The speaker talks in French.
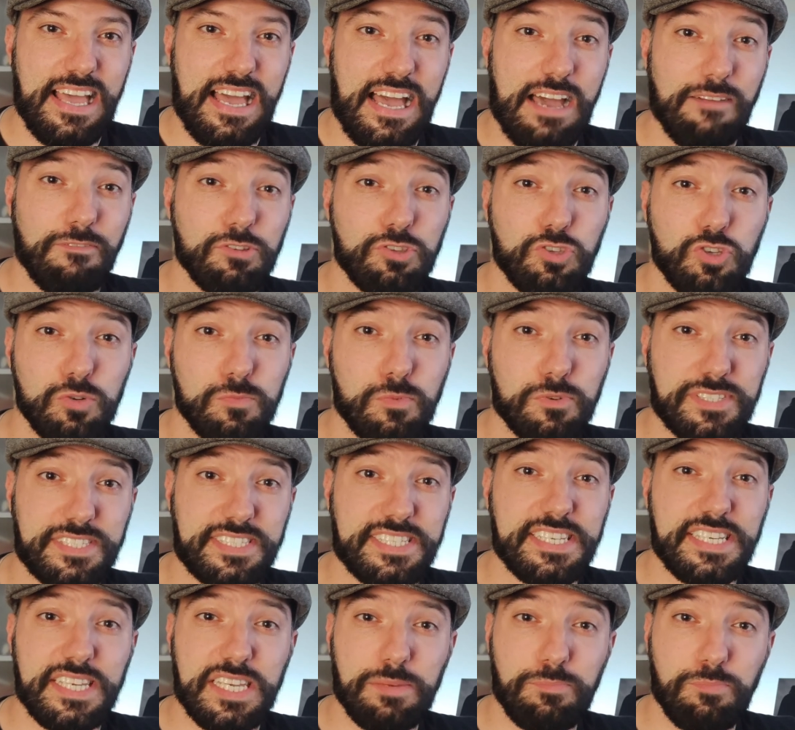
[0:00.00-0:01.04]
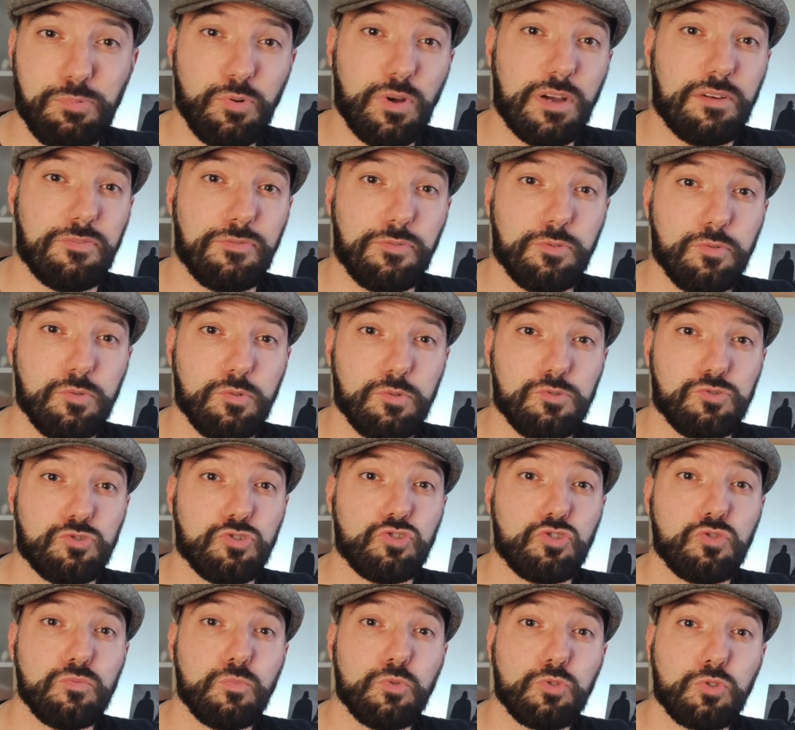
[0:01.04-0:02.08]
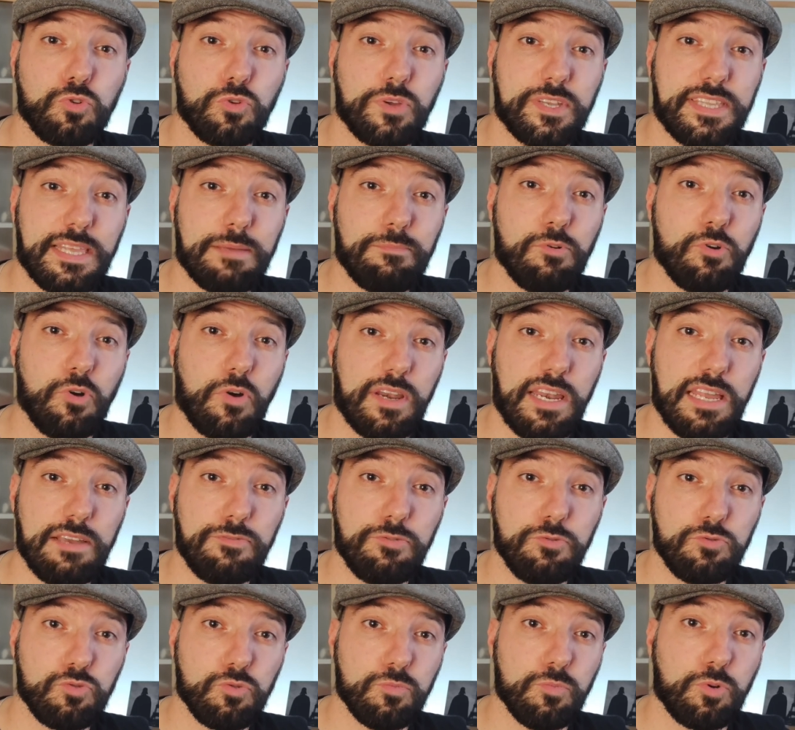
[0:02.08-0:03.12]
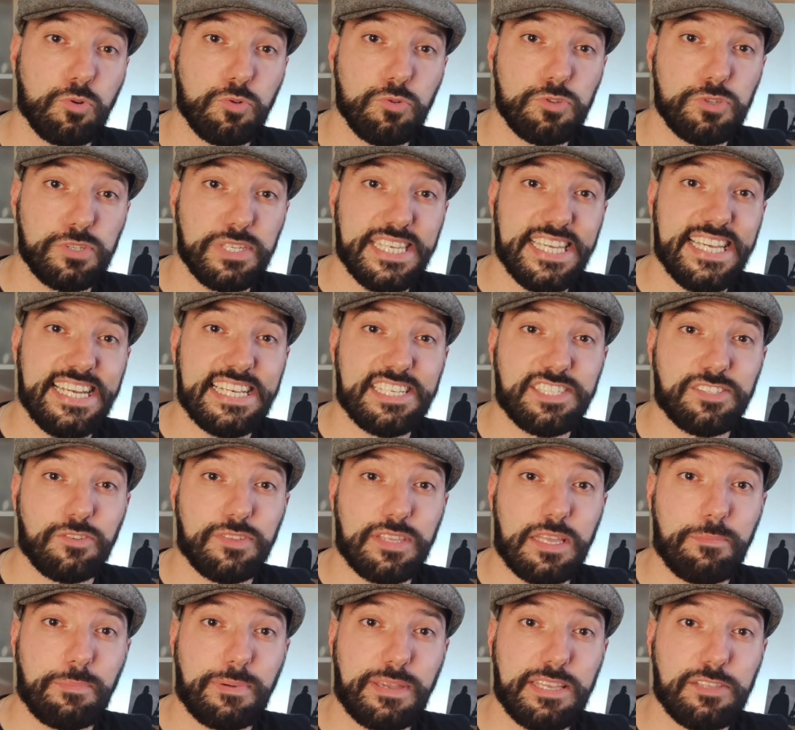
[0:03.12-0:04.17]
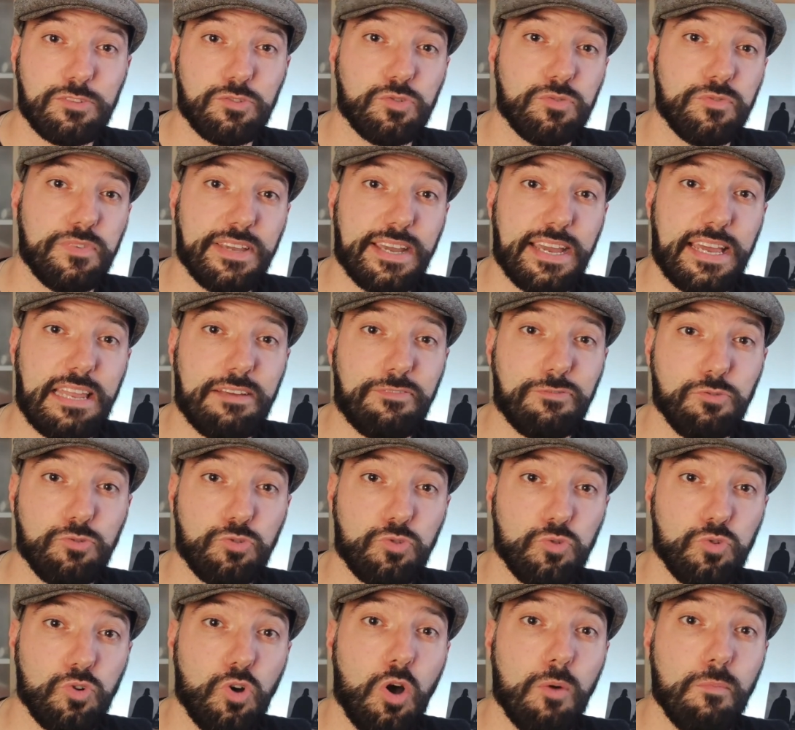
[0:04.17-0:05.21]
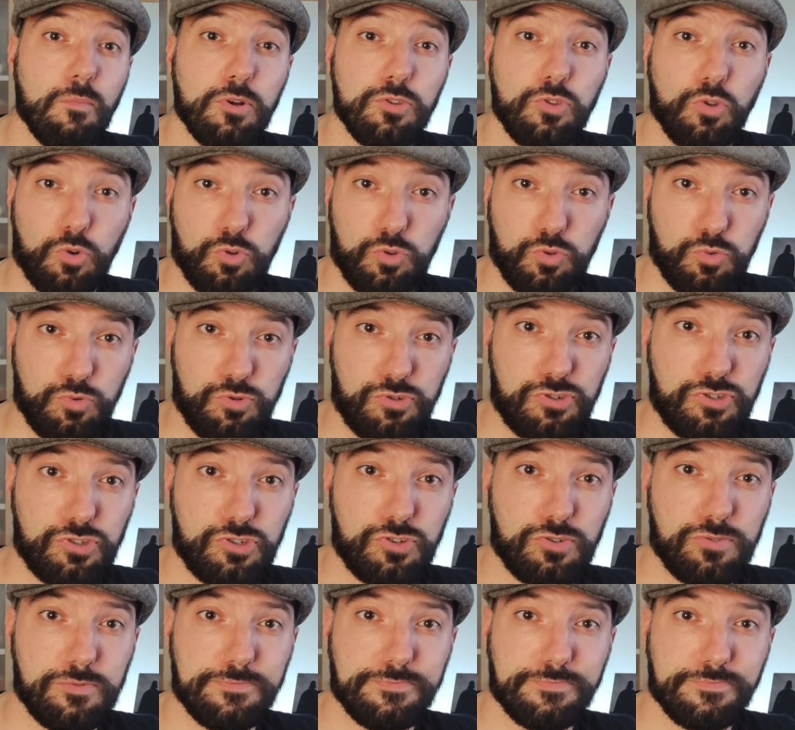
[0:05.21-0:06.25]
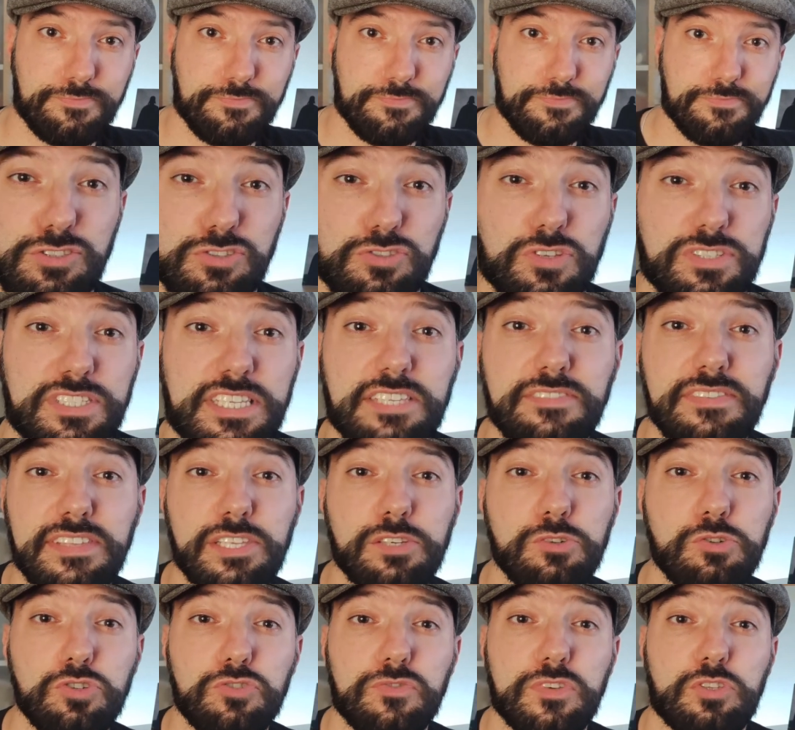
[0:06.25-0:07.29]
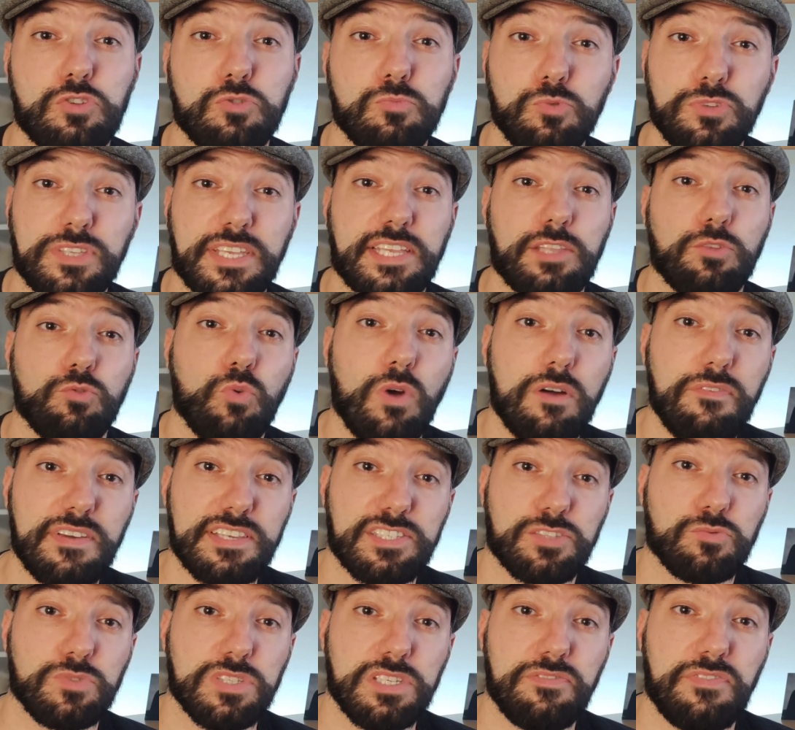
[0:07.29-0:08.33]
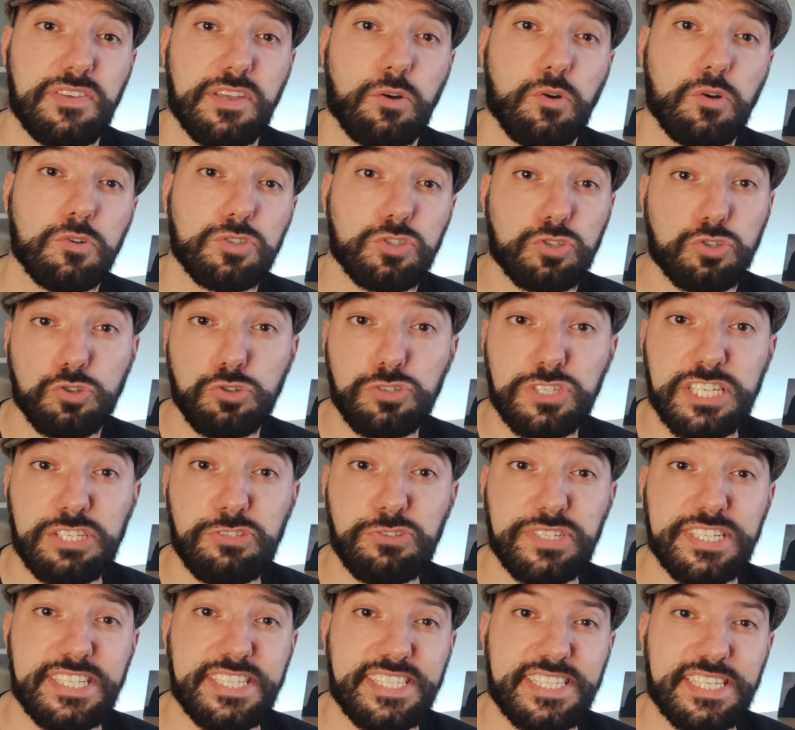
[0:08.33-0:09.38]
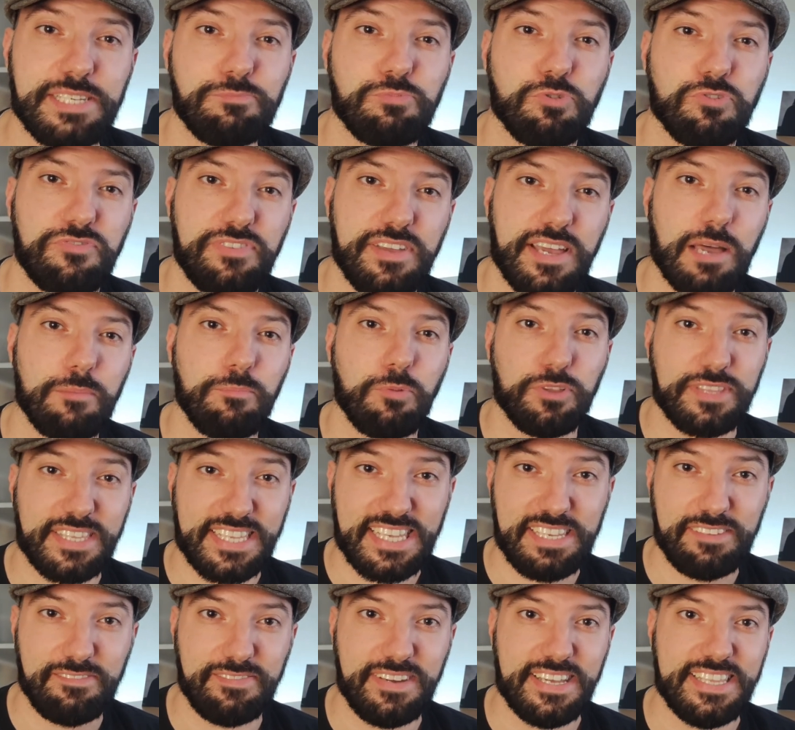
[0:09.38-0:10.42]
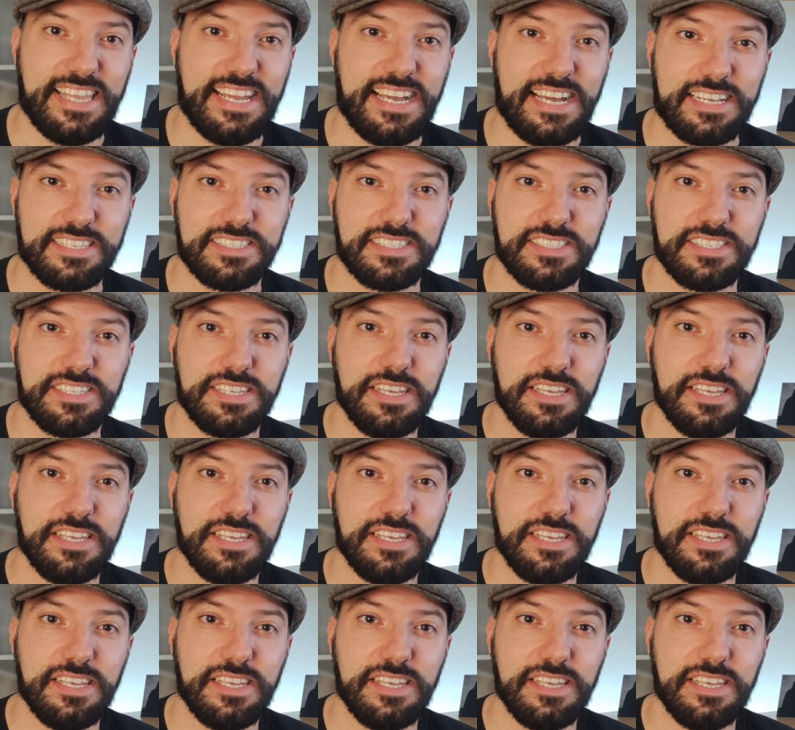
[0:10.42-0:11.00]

Avant de commencer, et pour info, je te montrerai d'abord la photo brute et l'instant d'après, tu verras la photo en mode retouche. Dans cette vidéo, je vais te montrer trois façons différentes que j'ai utilisées pour faire un portrait fine art.